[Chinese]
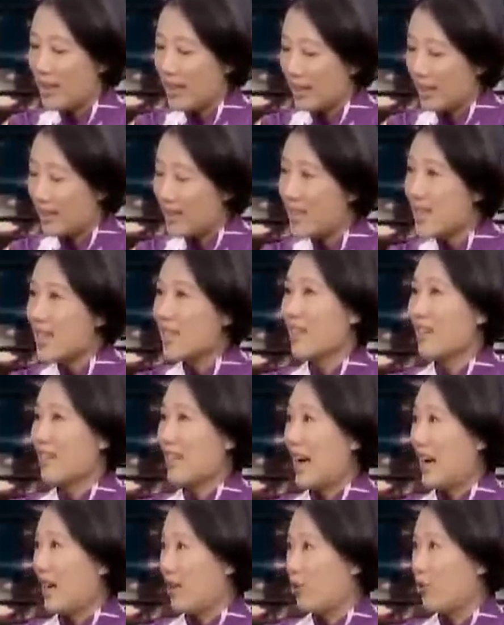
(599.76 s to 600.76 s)
你借到
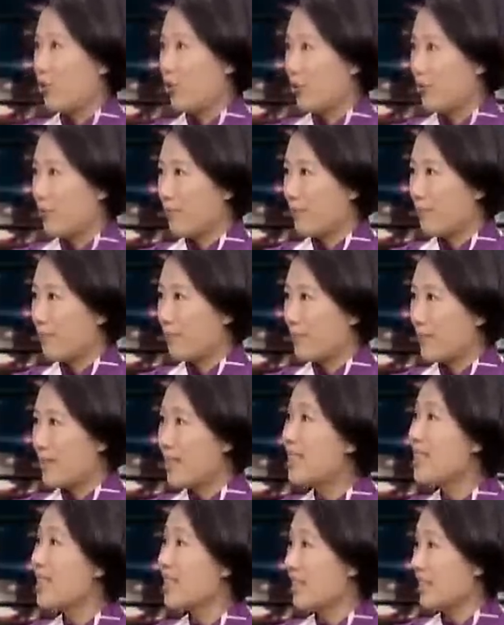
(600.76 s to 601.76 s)
哪儿去？
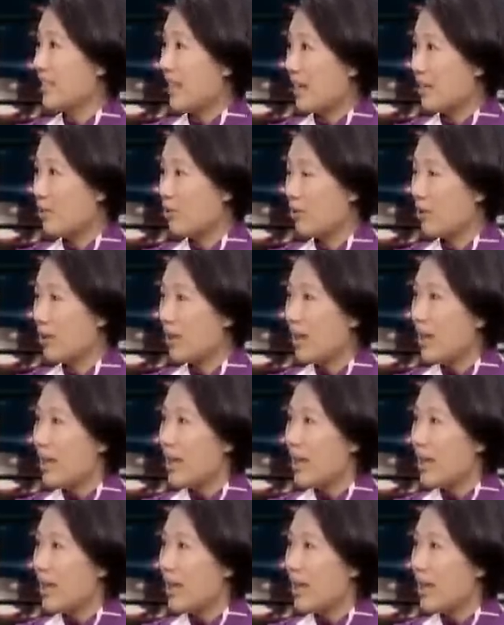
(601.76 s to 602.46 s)
你借到哪去？